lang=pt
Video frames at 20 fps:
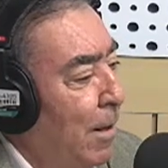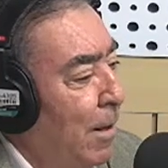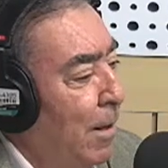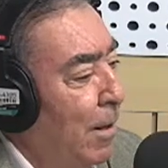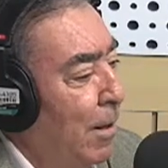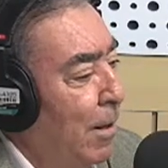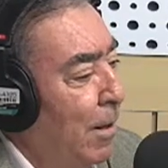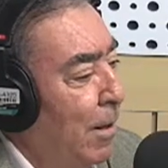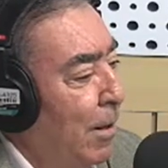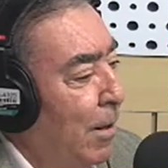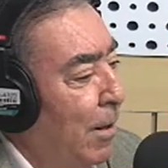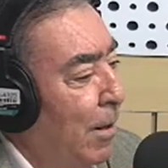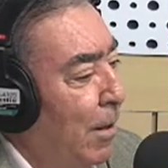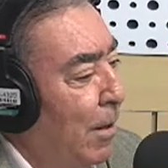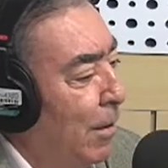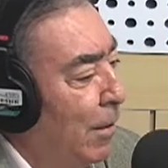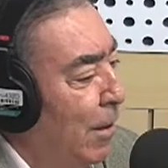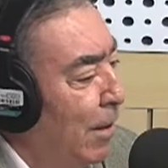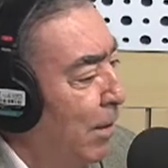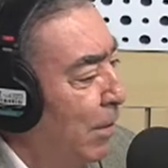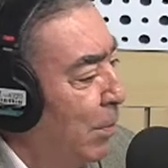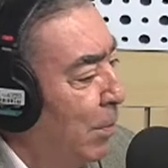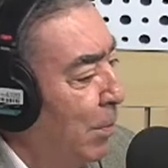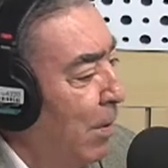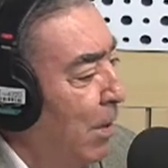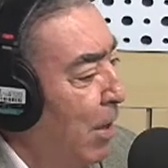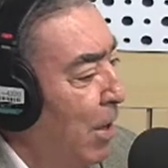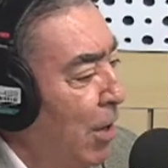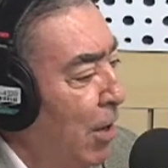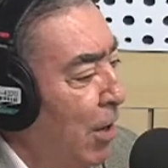E desde
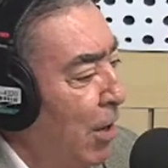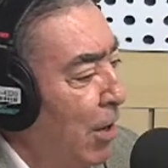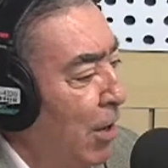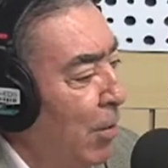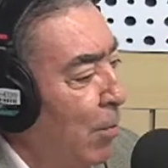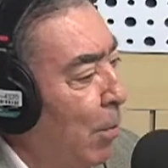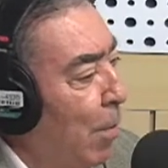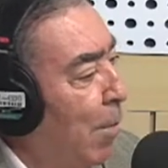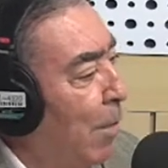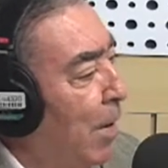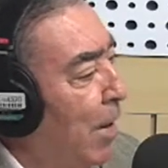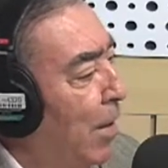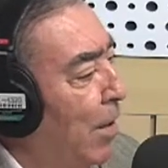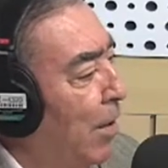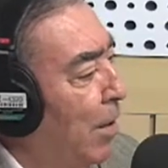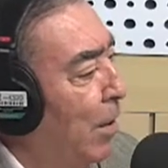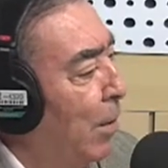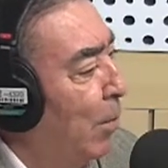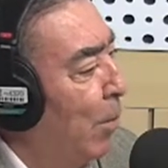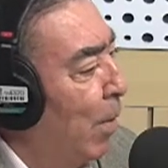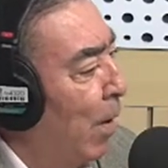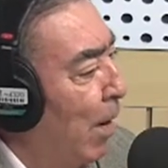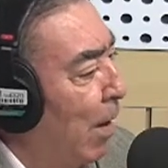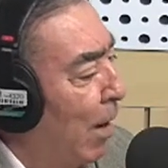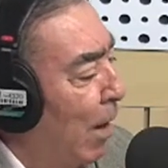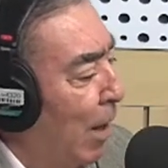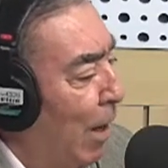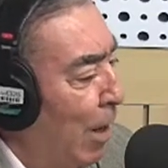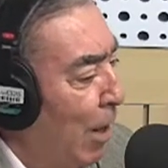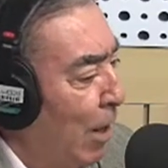pequenininho aprendeu a,
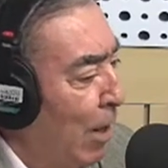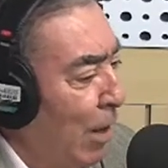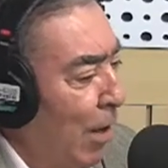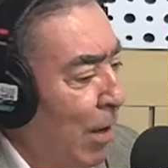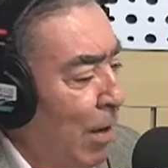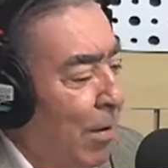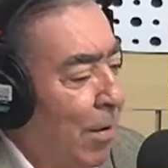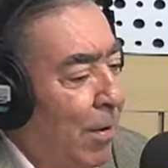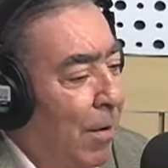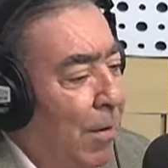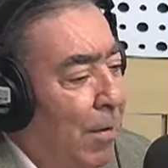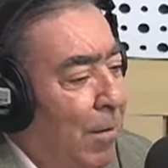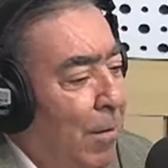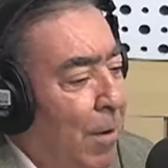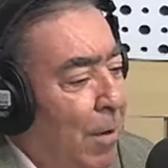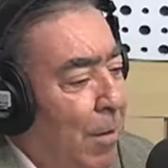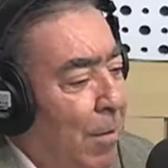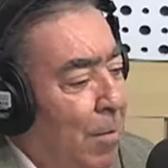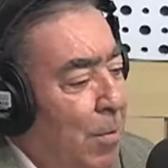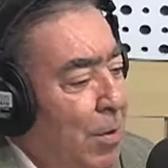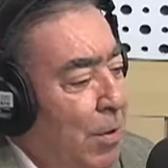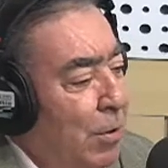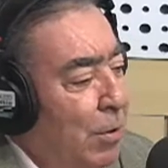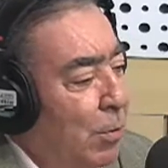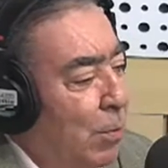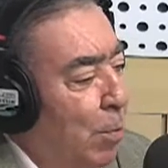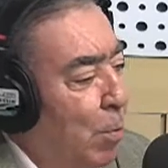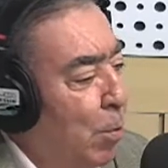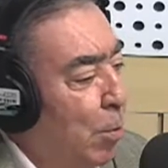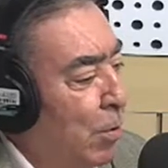a ler. É, minha
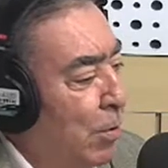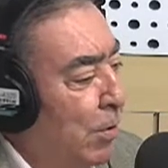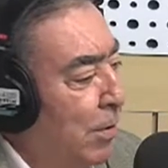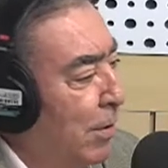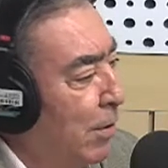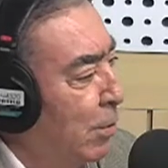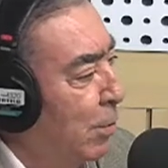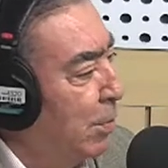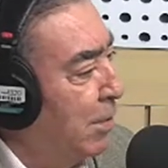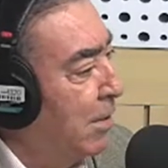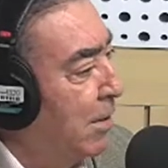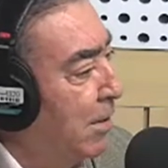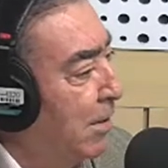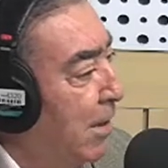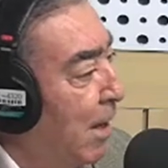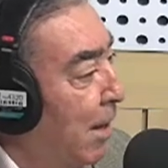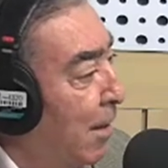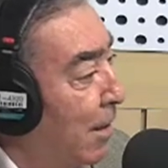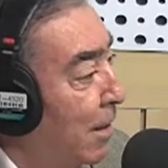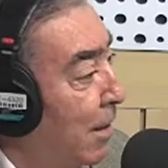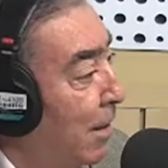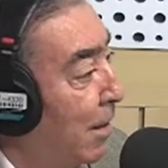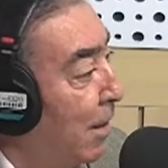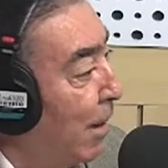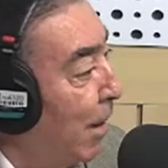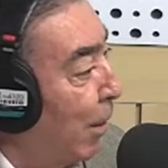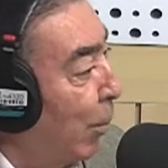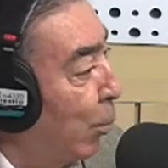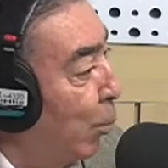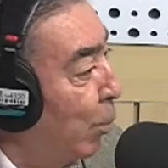esposa, é especializada em
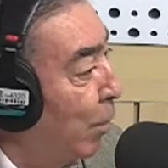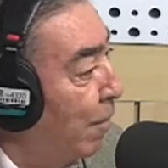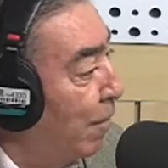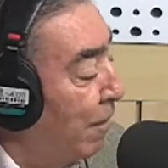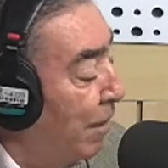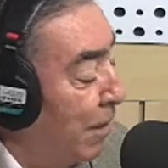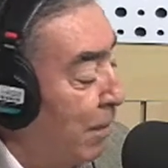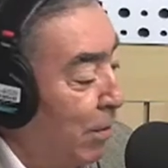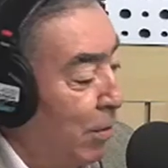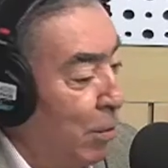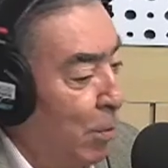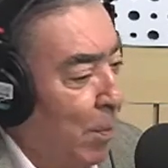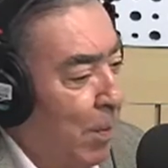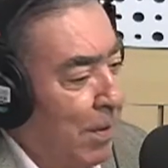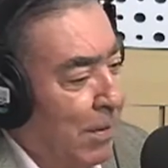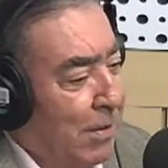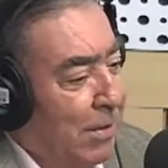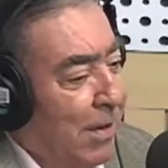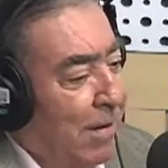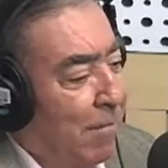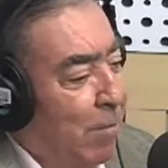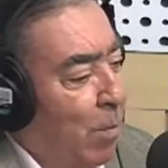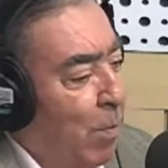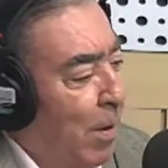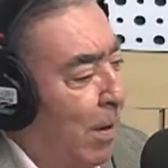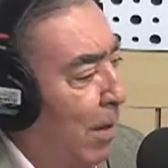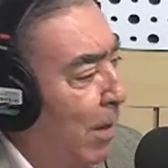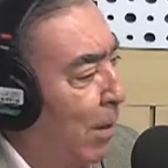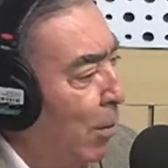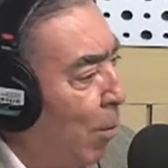literatura infantil, passava
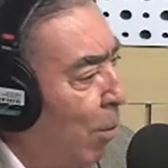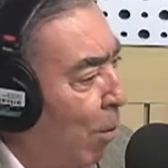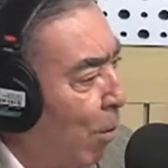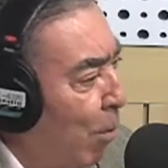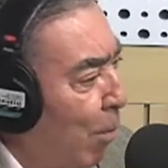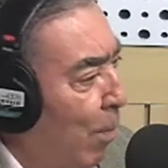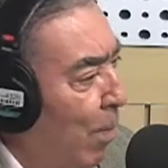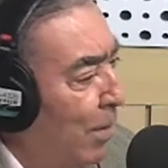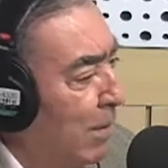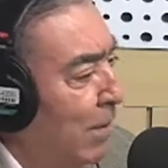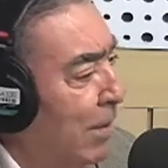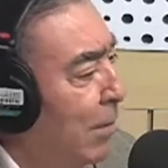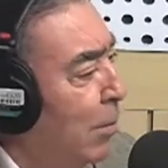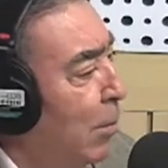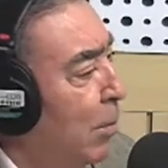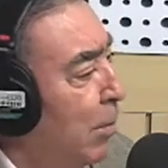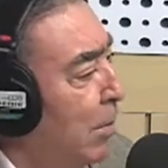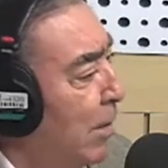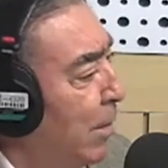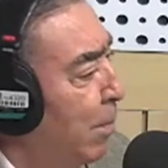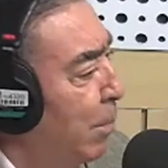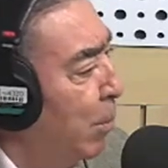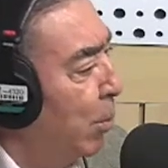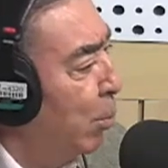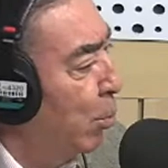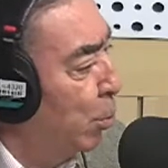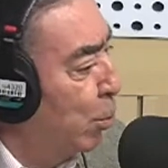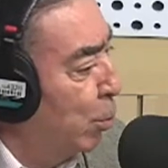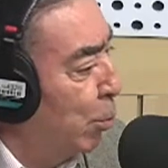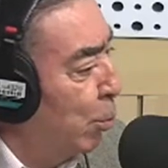para ele obras. Então ele sempre
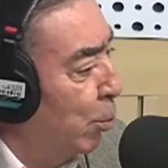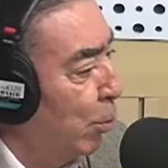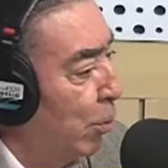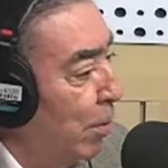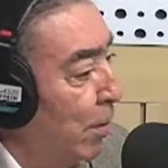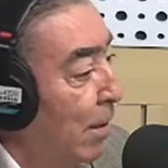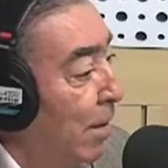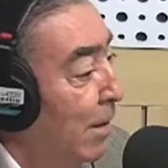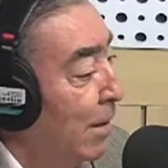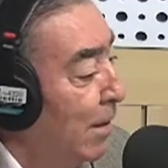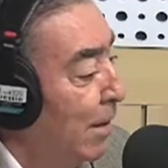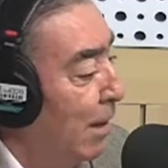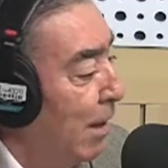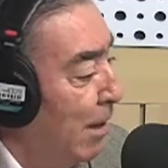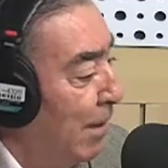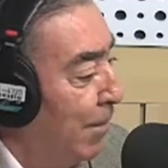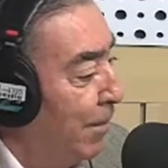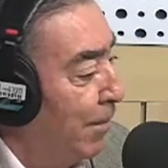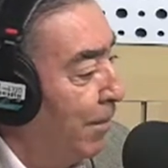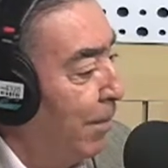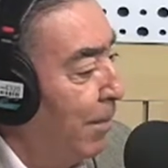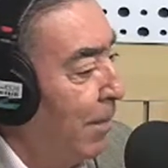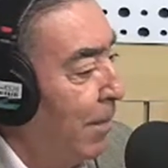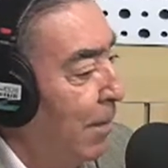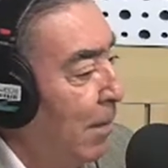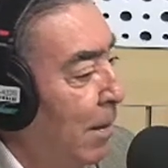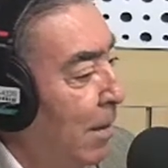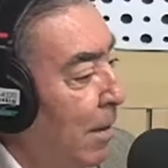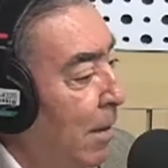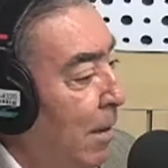gostou de ler.
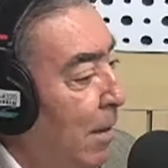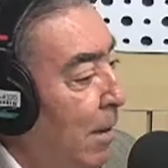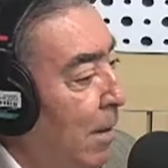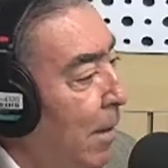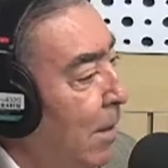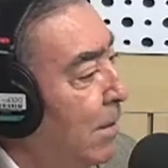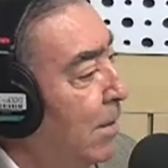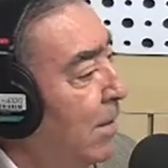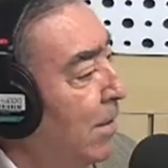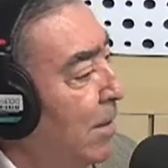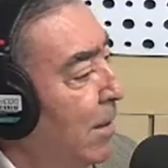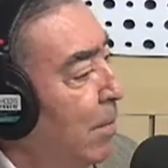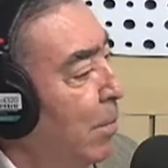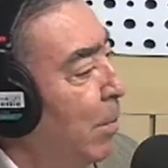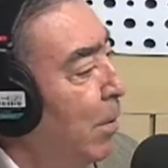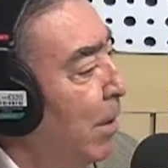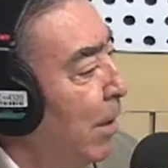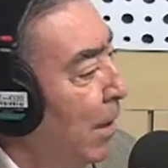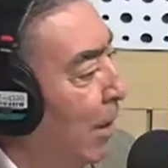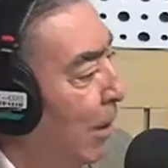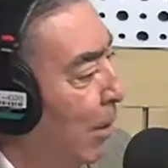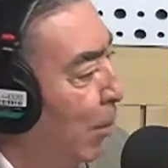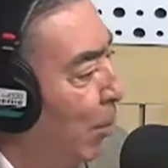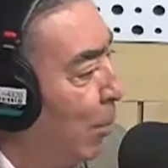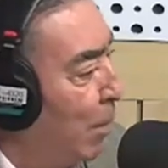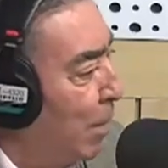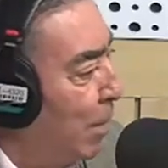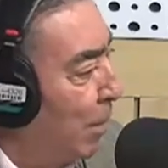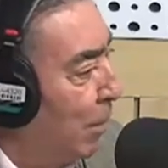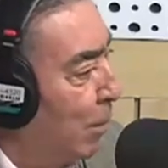E sempre leu
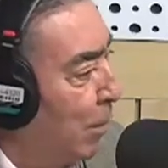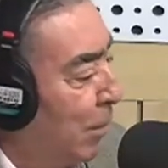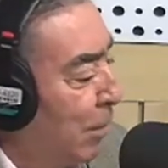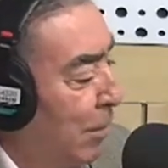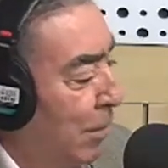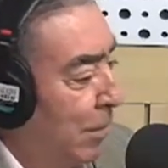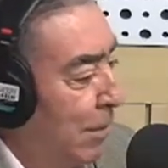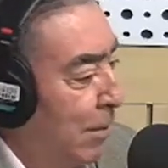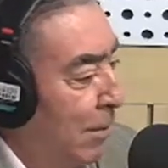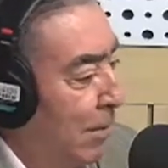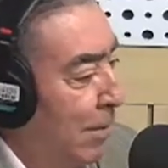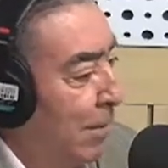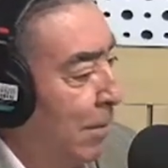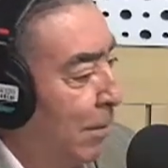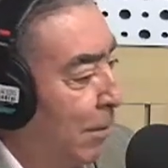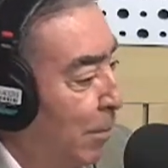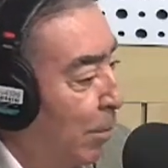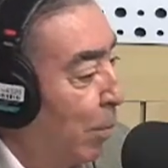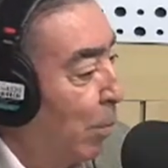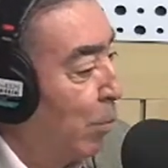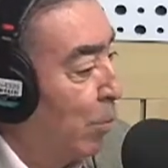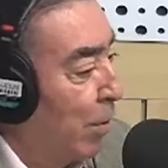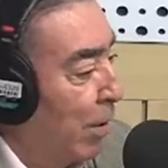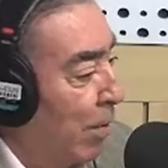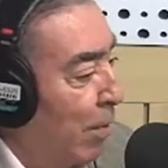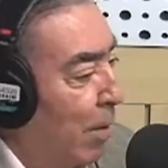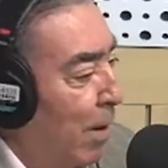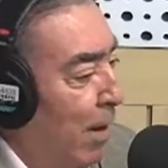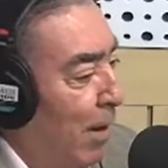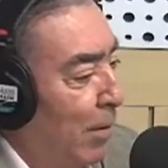minhas, meus
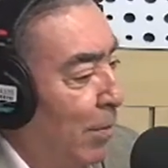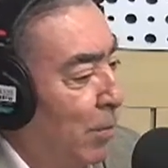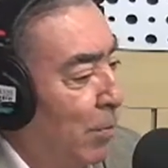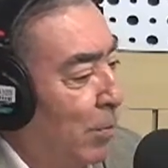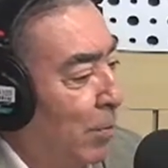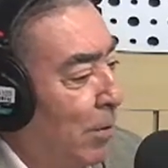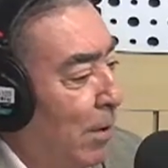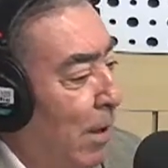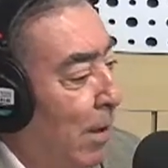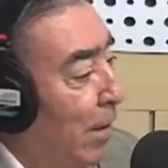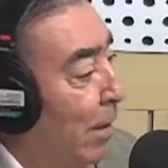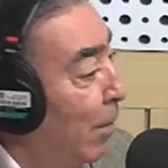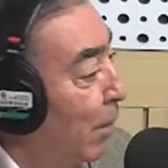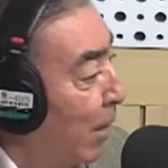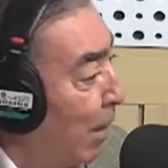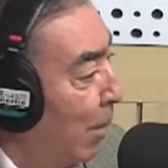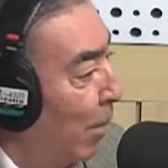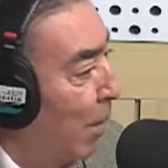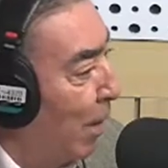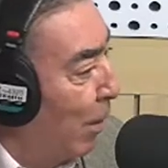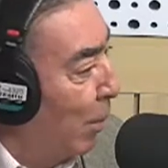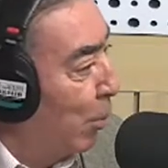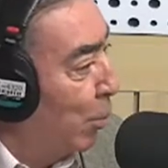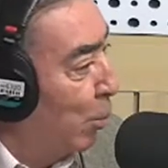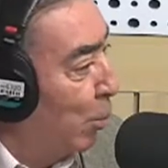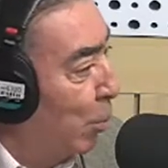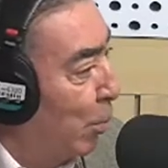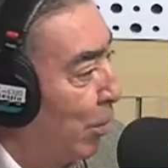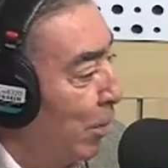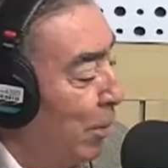trabalhos, até trabalhos
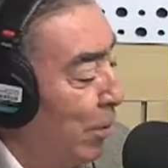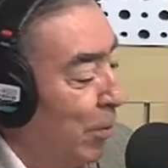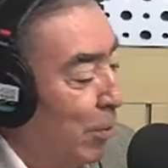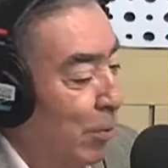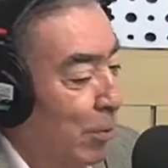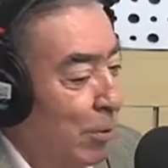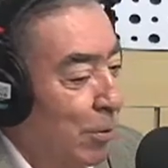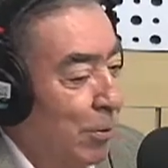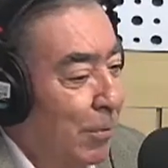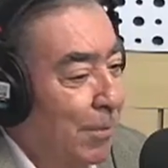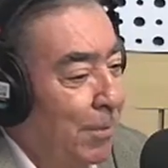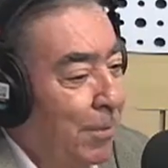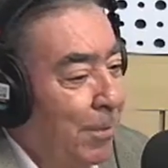jurídicos.